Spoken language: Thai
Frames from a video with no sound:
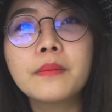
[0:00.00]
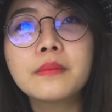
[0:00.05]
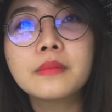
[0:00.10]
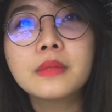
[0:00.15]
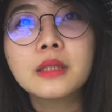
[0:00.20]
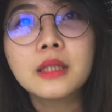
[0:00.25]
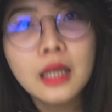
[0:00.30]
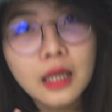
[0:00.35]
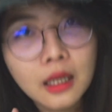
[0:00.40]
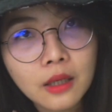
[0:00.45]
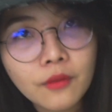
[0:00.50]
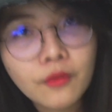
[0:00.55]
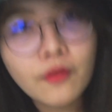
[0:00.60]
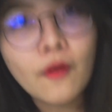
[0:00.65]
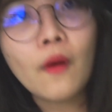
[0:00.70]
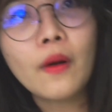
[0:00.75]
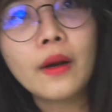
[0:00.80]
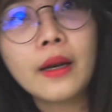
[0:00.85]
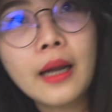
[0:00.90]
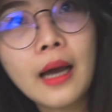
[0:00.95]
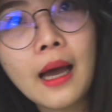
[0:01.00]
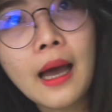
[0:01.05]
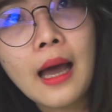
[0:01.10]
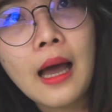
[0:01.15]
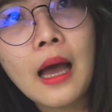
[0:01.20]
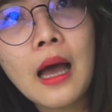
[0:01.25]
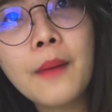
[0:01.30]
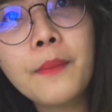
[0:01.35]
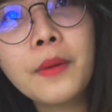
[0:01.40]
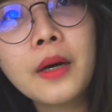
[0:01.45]
เสื้อกันฝนนะ
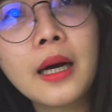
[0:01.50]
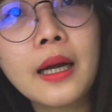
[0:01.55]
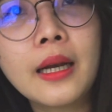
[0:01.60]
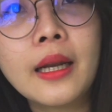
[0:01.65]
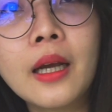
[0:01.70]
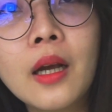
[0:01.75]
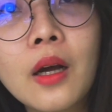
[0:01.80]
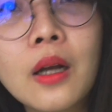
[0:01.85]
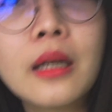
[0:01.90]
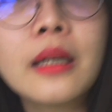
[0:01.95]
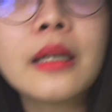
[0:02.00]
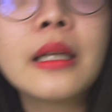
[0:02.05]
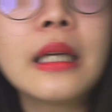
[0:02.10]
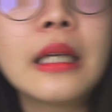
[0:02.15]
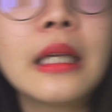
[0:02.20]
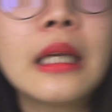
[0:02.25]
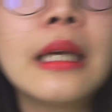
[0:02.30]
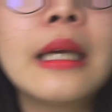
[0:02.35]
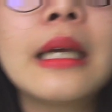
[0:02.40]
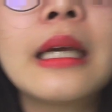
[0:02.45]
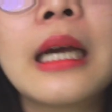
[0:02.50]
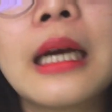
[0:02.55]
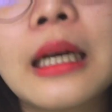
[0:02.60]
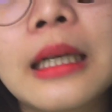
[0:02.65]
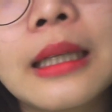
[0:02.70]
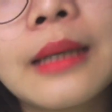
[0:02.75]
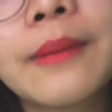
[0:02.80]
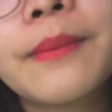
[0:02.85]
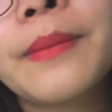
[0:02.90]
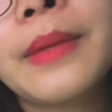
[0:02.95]
คะเผื่อในกรณีที่เกิ
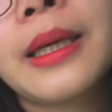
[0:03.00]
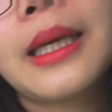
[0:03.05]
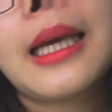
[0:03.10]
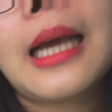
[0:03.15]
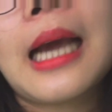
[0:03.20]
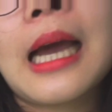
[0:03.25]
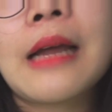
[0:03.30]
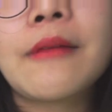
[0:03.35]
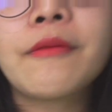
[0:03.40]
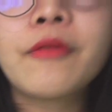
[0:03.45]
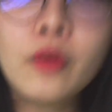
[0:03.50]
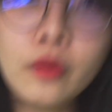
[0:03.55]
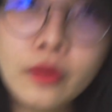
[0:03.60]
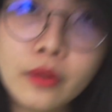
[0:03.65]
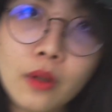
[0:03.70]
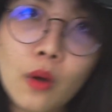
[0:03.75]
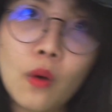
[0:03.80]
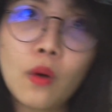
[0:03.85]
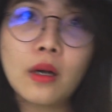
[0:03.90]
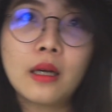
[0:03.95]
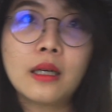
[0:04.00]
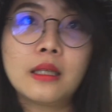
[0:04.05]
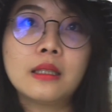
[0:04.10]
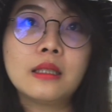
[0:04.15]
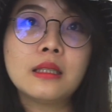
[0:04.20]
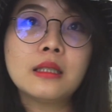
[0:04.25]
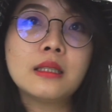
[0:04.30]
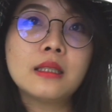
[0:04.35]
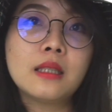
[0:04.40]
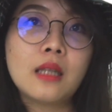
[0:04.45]
ดมีการฝนตกเกิด
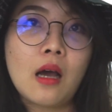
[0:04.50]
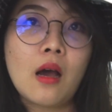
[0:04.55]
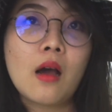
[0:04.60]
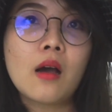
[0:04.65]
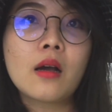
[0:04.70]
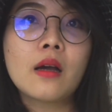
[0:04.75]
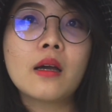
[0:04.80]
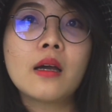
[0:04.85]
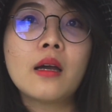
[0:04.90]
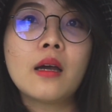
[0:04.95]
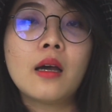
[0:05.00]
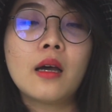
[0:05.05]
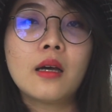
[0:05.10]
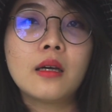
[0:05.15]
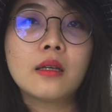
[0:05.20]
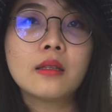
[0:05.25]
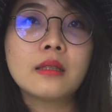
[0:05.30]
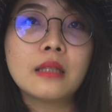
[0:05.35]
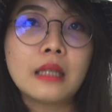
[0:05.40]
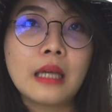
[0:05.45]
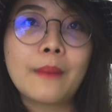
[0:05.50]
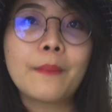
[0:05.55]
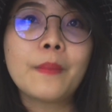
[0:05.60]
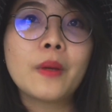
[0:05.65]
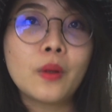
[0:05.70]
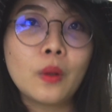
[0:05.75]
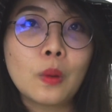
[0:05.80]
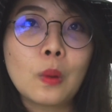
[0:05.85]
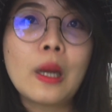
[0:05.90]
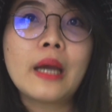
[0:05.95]
ขึ้นเนาะก็เตรียม
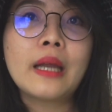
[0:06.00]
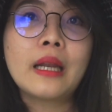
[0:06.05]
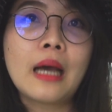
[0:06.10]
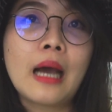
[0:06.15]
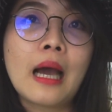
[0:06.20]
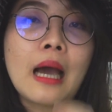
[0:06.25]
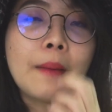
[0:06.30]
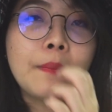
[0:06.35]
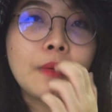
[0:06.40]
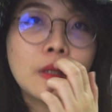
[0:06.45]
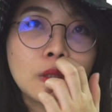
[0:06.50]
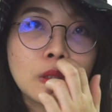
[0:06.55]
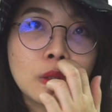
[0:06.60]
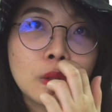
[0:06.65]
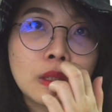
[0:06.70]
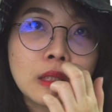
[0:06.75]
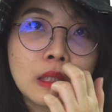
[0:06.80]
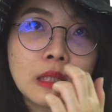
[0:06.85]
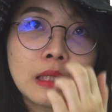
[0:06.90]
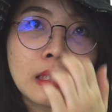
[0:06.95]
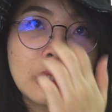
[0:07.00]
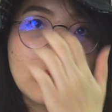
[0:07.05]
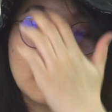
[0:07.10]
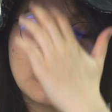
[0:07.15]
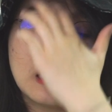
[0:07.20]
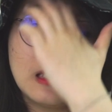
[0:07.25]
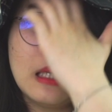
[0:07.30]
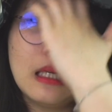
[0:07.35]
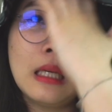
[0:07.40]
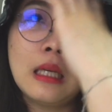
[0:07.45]
ไปด้วยนะคะเผื่อฉุกเฉิ
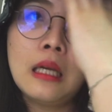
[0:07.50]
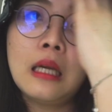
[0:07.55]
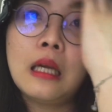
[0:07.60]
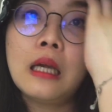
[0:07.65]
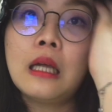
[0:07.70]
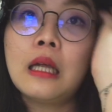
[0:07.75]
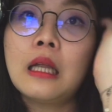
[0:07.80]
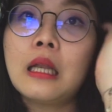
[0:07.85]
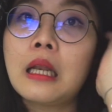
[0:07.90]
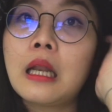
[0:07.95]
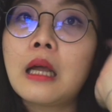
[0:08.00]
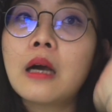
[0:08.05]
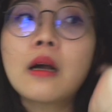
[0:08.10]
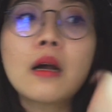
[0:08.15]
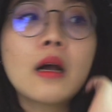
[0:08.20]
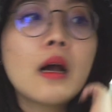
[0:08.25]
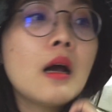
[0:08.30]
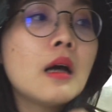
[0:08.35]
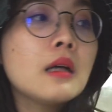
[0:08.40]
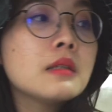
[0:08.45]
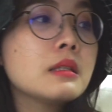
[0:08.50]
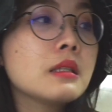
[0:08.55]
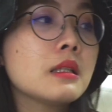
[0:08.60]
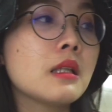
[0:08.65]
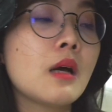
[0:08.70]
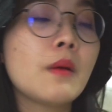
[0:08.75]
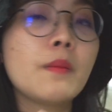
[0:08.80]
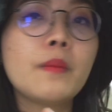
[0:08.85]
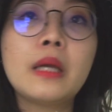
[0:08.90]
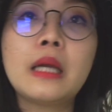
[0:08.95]
นแล้วก็จะ
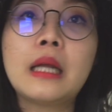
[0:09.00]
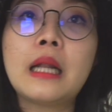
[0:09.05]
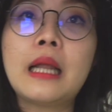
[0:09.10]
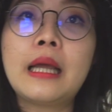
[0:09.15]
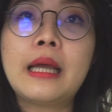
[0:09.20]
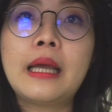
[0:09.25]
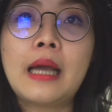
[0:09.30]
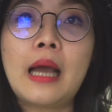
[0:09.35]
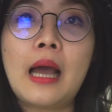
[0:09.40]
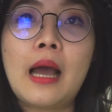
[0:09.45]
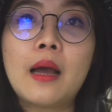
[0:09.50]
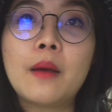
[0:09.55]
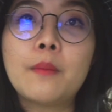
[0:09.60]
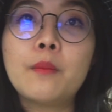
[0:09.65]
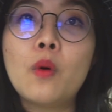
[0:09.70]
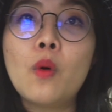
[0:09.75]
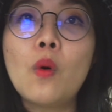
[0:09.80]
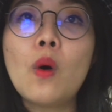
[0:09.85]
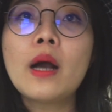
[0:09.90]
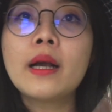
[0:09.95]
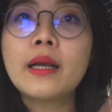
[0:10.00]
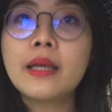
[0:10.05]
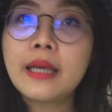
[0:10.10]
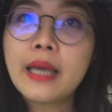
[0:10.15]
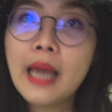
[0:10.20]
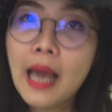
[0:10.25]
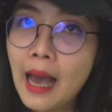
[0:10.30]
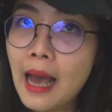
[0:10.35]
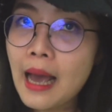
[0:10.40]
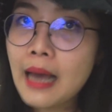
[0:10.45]
ต้องมีอะไรอีกอะพวก
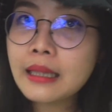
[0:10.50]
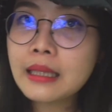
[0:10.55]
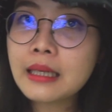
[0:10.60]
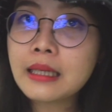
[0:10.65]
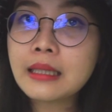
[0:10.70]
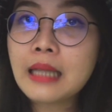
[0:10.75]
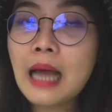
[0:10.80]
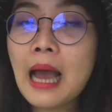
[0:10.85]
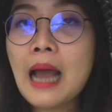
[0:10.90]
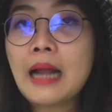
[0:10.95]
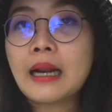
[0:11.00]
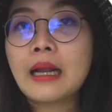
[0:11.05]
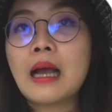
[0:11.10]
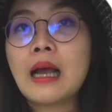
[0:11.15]
ยาต่างๆนะ